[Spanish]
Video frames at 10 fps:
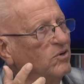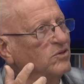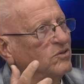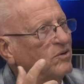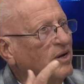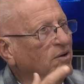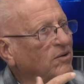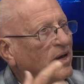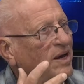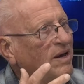porque yo creo
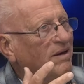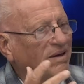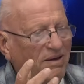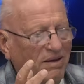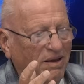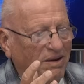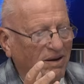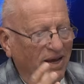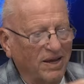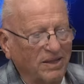que eh,
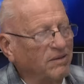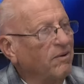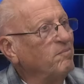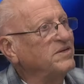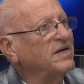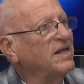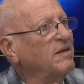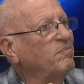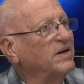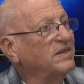la gente va a empezar a
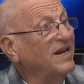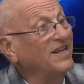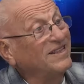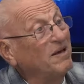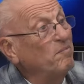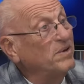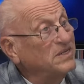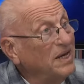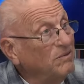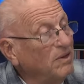despertar, está
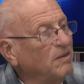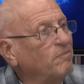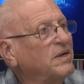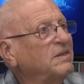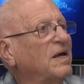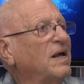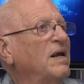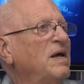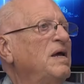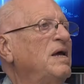empezando a despertar,
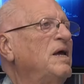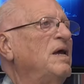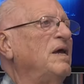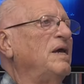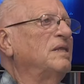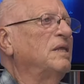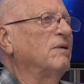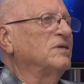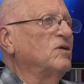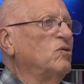y este
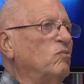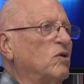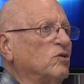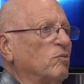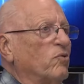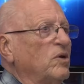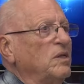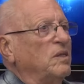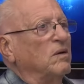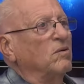va a ser un muerto
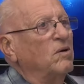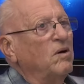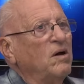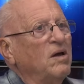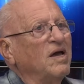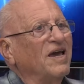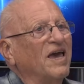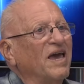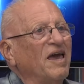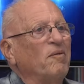político,
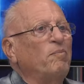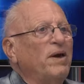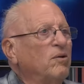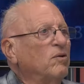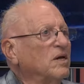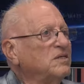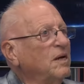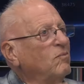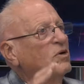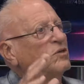que espero que
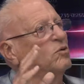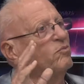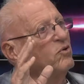sea muerto